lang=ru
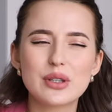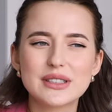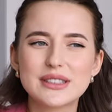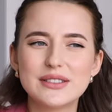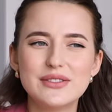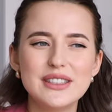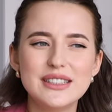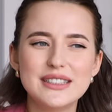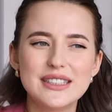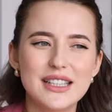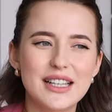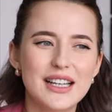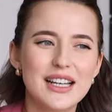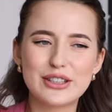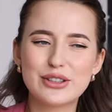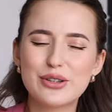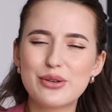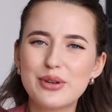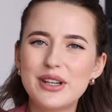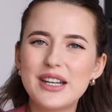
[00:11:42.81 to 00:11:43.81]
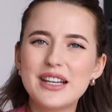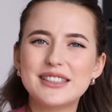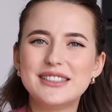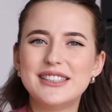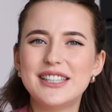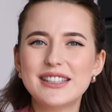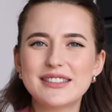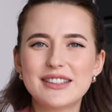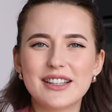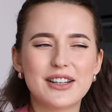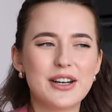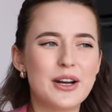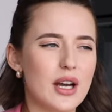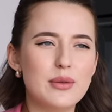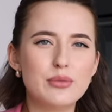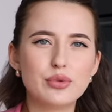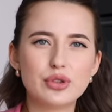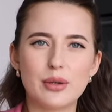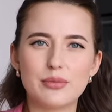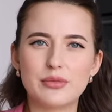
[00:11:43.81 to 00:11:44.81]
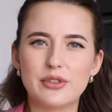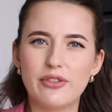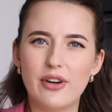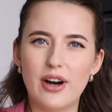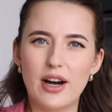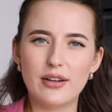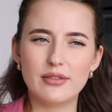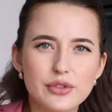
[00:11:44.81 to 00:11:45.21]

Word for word: развитие от других деток, а ему там два.